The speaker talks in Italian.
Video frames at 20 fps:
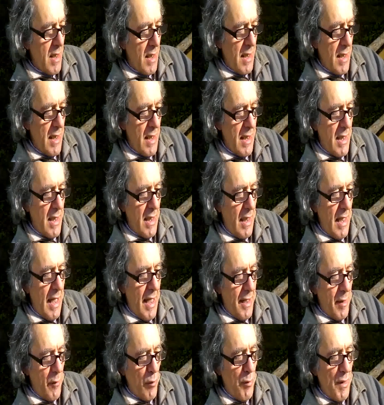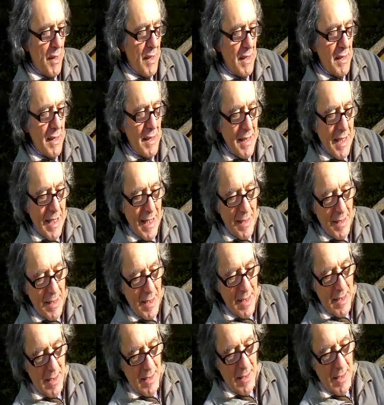eh, la Repubblica
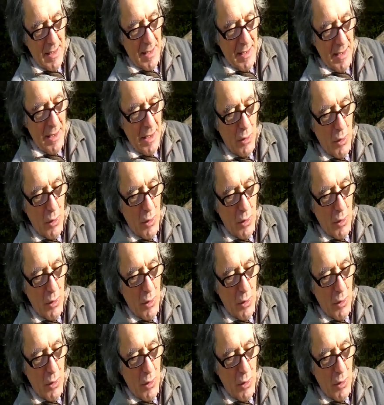Italiana eh,